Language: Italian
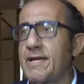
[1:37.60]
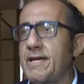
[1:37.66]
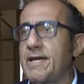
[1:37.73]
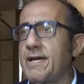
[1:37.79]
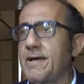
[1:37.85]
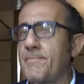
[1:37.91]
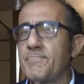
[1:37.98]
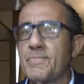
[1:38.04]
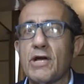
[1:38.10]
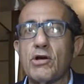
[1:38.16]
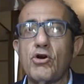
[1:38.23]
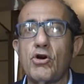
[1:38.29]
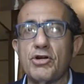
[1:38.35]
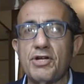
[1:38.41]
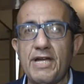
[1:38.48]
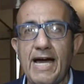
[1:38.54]
ehm,
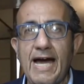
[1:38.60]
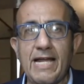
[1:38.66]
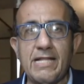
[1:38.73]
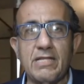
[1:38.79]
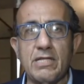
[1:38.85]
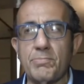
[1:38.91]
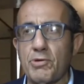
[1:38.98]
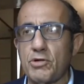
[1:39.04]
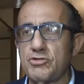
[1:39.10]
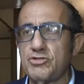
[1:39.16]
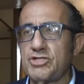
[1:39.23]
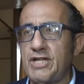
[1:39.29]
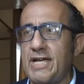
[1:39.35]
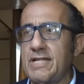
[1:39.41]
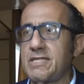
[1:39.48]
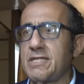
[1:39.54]
con altri
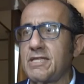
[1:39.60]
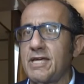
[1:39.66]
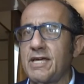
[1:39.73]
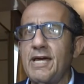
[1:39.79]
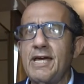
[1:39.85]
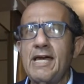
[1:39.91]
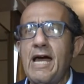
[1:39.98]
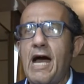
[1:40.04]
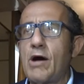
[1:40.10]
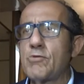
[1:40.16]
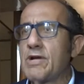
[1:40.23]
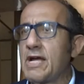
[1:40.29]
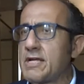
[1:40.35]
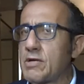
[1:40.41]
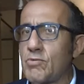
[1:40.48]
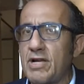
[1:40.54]
progetti a
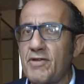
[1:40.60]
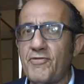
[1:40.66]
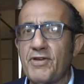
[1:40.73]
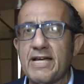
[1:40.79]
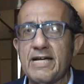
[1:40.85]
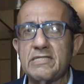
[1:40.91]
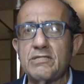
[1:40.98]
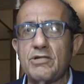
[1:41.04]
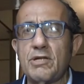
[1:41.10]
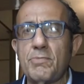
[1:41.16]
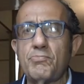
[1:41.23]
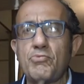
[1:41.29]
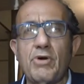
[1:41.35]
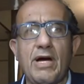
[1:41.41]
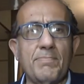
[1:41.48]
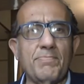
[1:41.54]
una riqualificazione
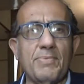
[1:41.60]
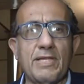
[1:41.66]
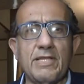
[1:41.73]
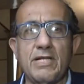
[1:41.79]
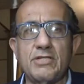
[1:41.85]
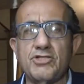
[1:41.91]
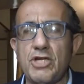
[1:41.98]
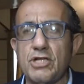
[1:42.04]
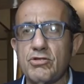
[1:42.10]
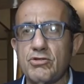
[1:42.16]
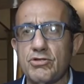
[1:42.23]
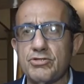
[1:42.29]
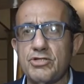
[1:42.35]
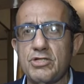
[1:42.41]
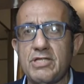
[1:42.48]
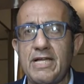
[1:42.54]
più ampia del centro
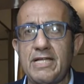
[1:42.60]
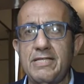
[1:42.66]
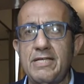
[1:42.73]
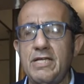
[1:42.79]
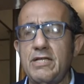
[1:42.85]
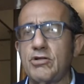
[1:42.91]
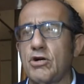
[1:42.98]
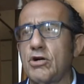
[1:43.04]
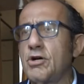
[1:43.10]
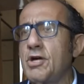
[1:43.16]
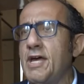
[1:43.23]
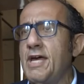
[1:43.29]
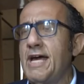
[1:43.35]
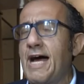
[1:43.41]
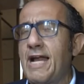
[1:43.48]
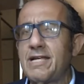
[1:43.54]
cittadino cittadino.
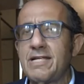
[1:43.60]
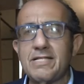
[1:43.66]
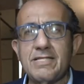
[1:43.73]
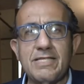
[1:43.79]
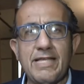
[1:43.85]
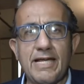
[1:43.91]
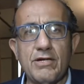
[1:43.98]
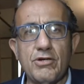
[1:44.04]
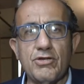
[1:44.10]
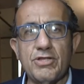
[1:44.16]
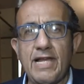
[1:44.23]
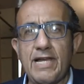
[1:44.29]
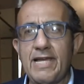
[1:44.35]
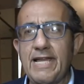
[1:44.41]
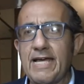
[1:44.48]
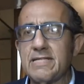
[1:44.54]
All'interno
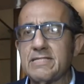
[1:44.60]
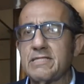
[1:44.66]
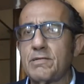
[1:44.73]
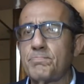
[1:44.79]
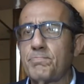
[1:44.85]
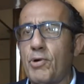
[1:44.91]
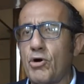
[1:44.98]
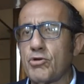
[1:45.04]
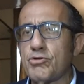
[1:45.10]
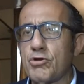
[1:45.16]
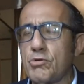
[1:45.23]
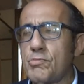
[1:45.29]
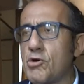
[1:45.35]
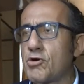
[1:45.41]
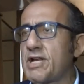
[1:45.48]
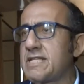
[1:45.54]
dell'ex
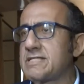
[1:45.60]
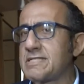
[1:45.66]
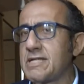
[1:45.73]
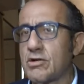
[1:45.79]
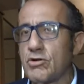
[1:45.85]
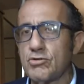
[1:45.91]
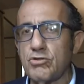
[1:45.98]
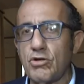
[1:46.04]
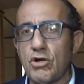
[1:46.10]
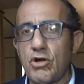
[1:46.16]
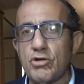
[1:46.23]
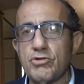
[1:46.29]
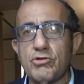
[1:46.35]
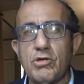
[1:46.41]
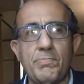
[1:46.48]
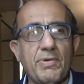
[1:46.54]
ippodromo nel secondo
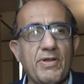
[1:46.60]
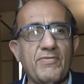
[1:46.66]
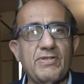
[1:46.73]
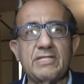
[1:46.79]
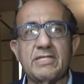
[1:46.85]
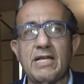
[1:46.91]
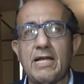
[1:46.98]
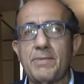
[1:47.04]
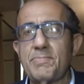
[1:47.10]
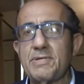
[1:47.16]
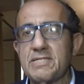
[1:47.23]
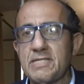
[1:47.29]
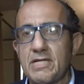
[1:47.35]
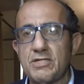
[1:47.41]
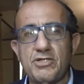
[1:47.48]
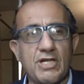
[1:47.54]
lotto è prevista la
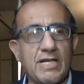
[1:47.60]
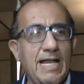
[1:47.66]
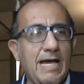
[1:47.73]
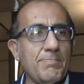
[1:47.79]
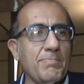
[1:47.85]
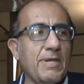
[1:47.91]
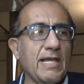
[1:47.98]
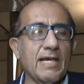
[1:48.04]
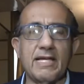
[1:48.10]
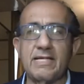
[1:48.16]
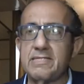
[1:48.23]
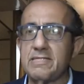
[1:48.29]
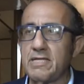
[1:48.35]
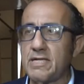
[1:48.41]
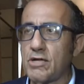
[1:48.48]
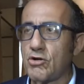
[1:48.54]
pista ciclabile che
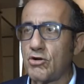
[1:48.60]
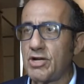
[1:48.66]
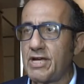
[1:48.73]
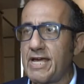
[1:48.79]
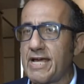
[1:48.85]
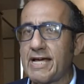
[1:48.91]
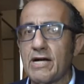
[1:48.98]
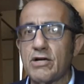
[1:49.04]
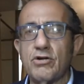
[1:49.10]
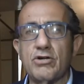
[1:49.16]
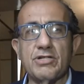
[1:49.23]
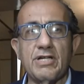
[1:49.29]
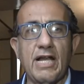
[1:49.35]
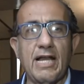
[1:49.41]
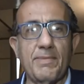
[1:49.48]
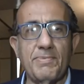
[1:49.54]
si ricollega
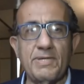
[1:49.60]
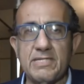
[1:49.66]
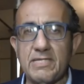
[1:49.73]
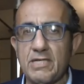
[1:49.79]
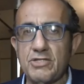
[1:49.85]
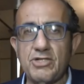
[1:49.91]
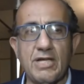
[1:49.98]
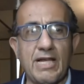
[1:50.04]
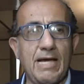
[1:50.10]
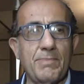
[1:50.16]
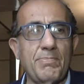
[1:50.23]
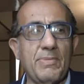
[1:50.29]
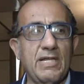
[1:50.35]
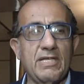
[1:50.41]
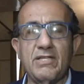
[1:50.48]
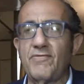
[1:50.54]
con la pista
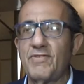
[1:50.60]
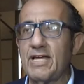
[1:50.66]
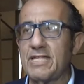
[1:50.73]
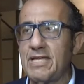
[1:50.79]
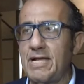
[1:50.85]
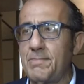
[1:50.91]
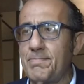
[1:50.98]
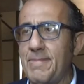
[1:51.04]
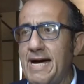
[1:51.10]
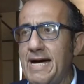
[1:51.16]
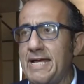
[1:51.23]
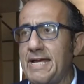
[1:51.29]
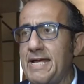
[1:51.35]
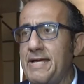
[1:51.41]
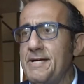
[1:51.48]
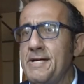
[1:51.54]
ciclabile di Via del
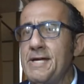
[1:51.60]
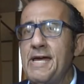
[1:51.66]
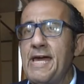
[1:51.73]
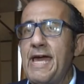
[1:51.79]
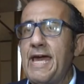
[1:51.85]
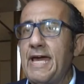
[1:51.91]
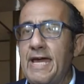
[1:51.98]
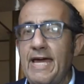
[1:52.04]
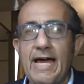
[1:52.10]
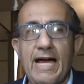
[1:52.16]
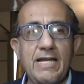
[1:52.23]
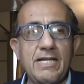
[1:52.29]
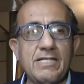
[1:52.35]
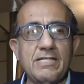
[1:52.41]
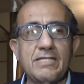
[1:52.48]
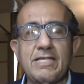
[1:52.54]
Mare e
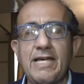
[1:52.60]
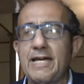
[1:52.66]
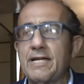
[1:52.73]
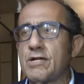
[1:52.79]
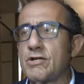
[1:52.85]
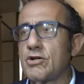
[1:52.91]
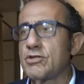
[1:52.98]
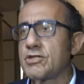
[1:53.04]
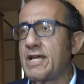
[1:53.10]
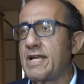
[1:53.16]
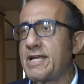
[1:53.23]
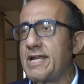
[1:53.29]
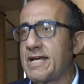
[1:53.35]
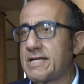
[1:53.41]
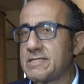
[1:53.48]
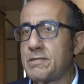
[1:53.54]
all'interno
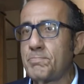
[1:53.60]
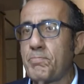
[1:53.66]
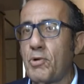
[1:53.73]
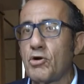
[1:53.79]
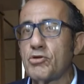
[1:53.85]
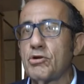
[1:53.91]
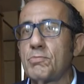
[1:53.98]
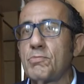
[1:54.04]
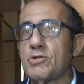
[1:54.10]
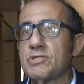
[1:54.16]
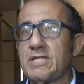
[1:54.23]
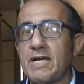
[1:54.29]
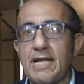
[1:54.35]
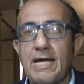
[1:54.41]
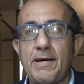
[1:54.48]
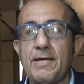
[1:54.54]
dell'ex ippodromo
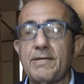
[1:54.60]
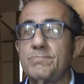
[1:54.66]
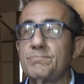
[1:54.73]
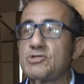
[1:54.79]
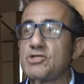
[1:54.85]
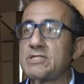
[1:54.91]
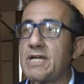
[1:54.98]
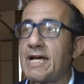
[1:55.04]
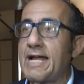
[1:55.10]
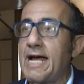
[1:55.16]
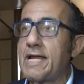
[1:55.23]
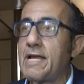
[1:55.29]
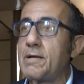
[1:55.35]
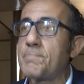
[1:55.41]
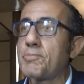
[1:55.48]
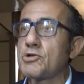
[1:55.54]
sarà, ehm, ci sarà
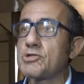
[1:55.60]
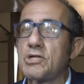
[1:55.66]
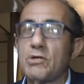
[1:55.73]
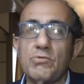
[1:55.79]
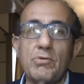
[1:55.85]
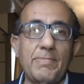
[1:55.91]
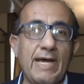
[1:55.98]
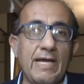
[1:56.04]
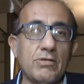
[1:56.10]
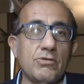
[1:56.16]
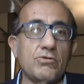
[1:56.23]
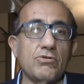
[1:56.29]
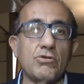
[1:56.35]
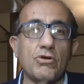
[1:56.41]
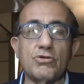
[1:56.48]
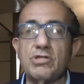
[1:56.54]
il
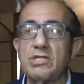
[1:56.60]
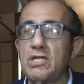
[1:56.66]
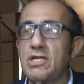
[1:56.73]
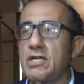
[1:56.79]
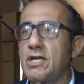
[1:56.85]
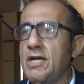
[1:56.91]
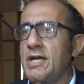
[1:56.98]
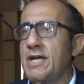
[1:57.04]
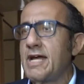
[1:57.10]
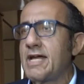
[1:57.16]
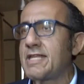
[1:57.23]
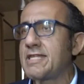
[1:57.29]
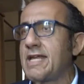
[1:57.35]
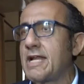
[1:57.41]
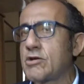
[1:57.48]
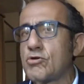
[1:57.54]
proseguimento di,
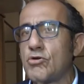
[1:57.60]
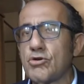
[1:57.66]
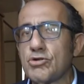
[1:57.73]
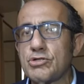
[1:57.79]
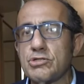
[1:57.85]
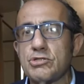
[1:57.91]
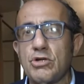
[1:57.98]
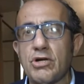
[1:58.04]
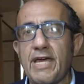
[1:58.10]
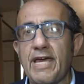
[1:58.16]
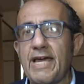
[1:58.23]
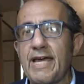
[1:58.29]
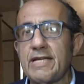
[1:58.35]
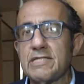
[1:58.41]
eh, del corso che